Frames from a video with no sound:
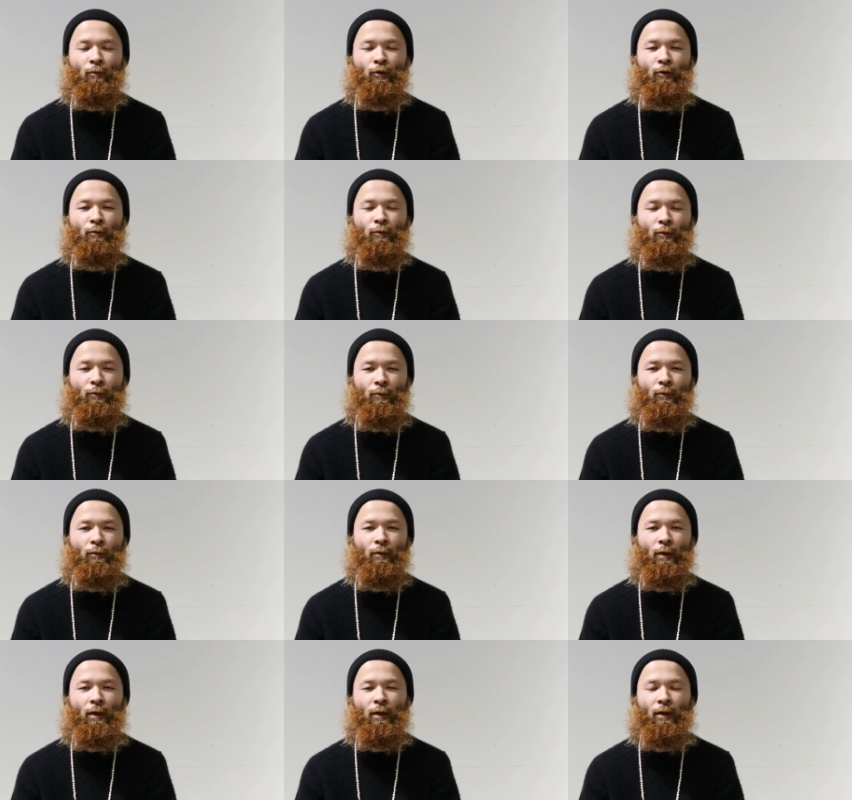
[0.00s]
もとも
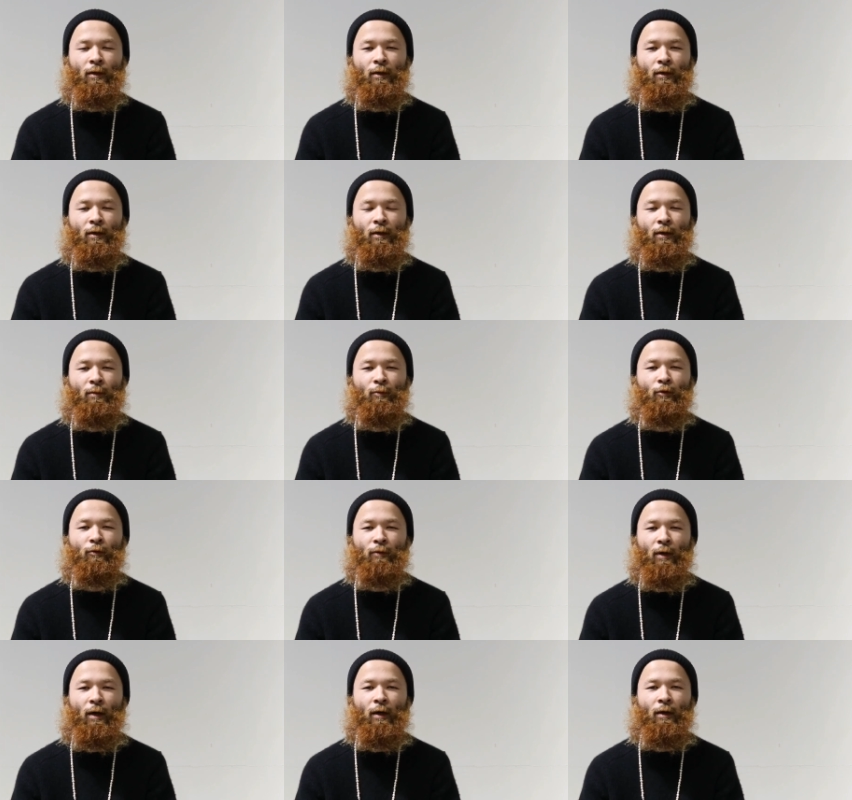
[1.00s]
と
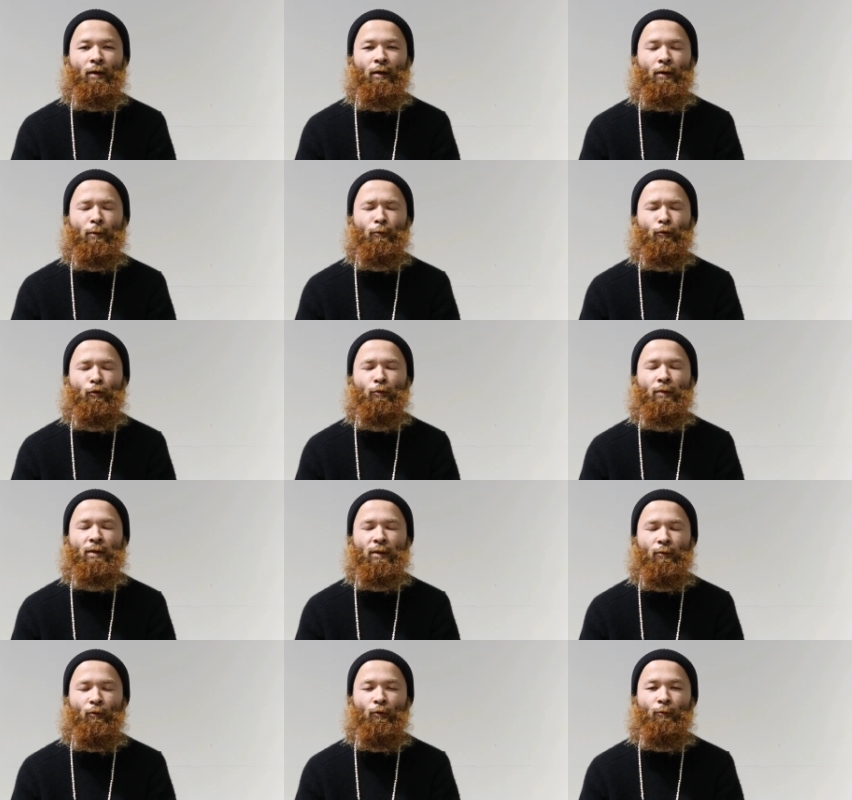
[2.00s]
僕がこのお
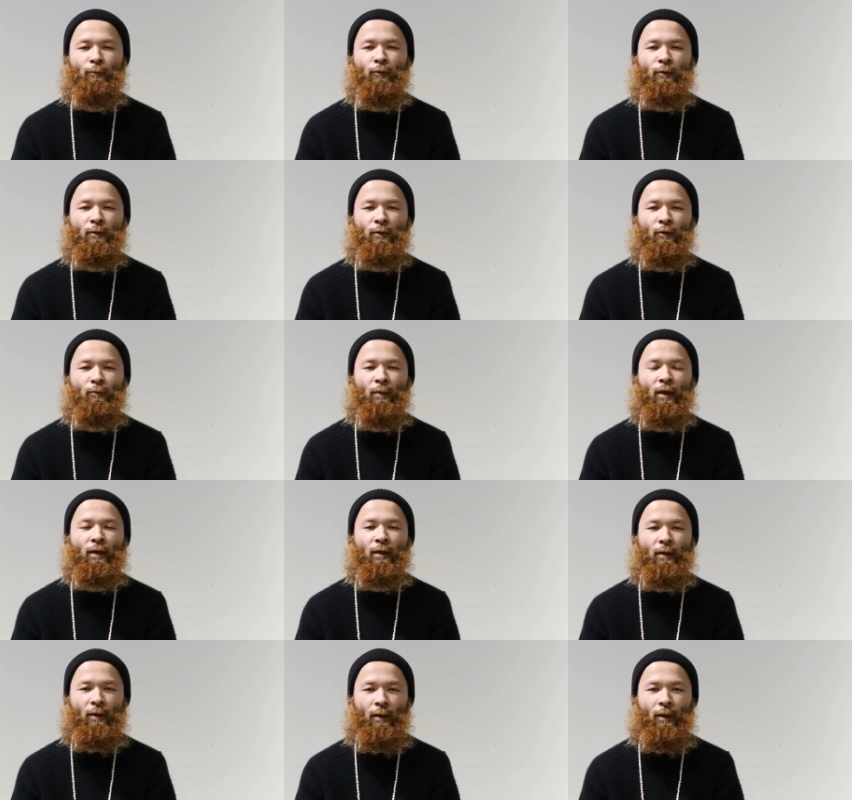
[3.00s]
店をオープンする
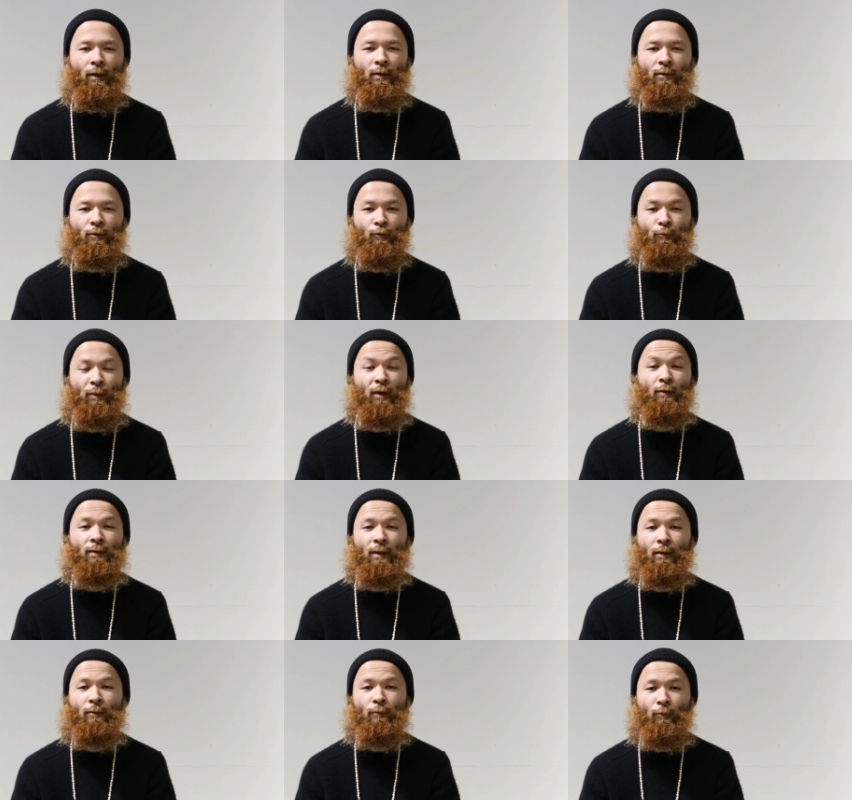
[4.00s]
前からそのティグ
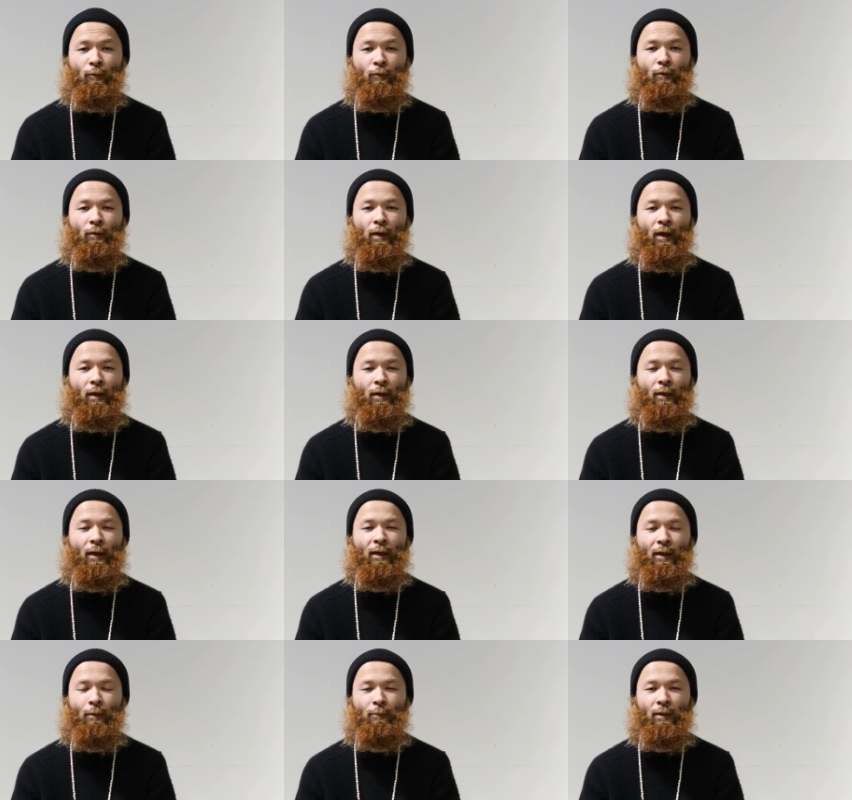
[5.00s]
さんと、えー、
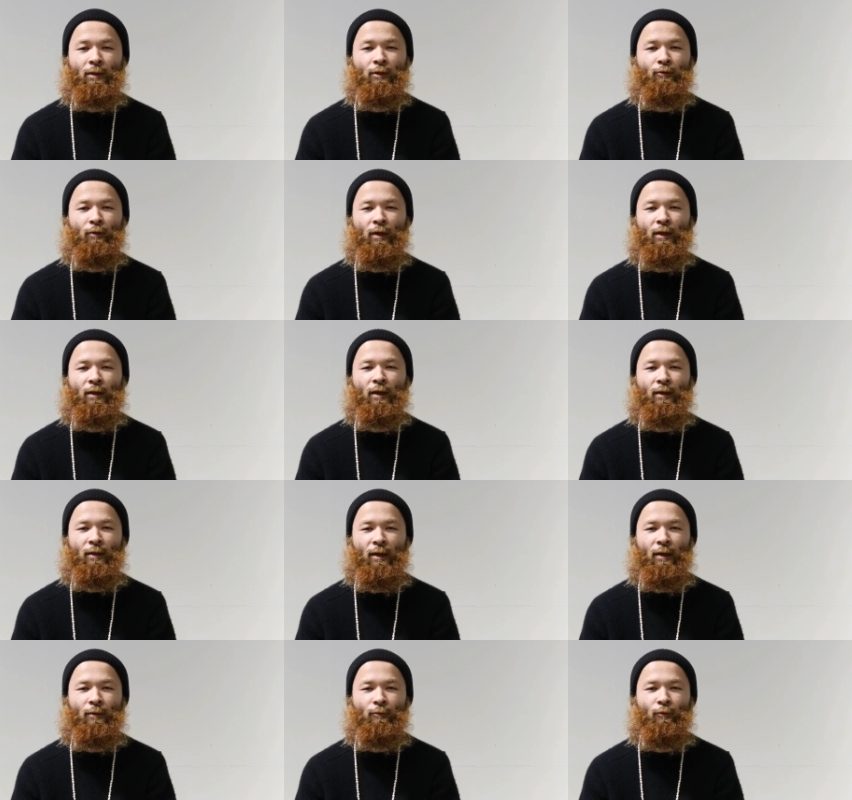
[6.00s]
何か別注をやりたい
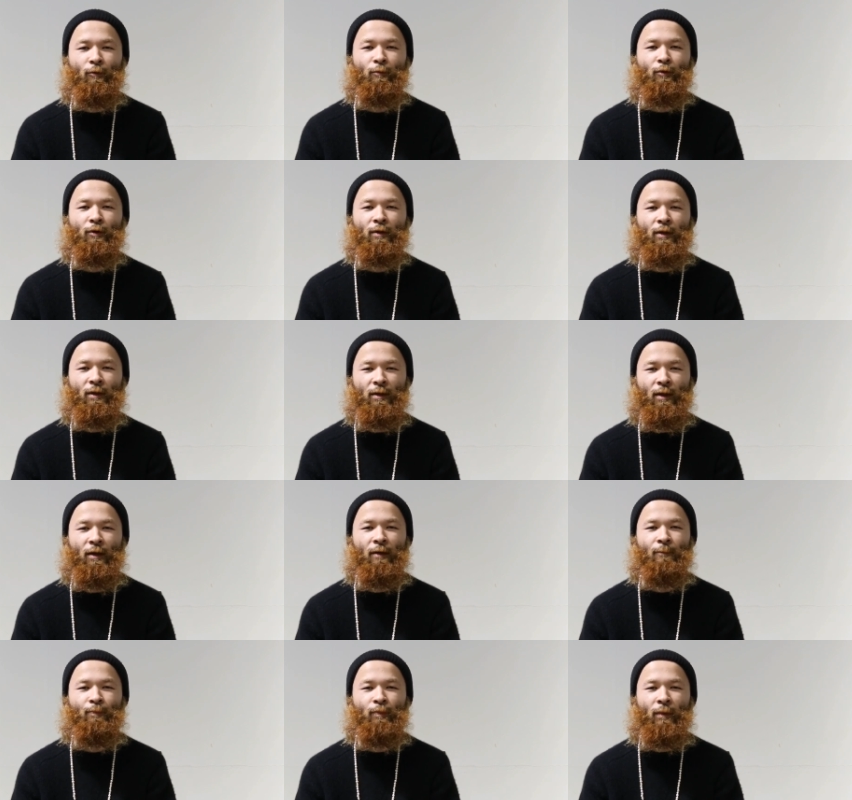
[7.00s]
なと思ってい
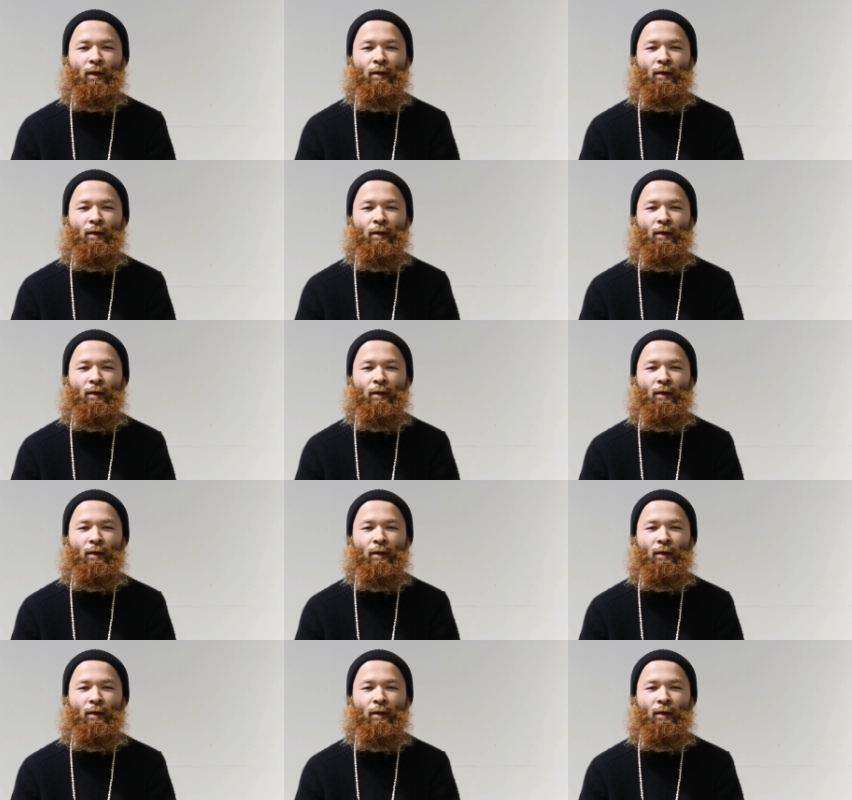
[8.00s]
て、